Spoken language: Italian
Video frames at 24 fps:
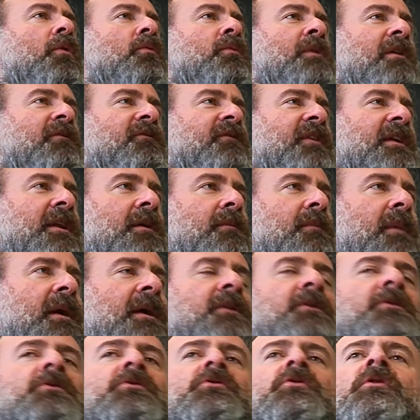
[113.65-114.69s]
un
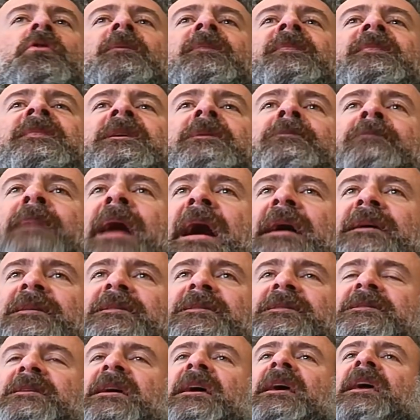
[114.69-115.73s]
avvenimento di
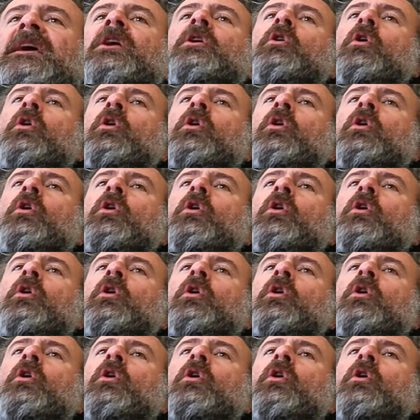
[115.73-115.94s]
massa che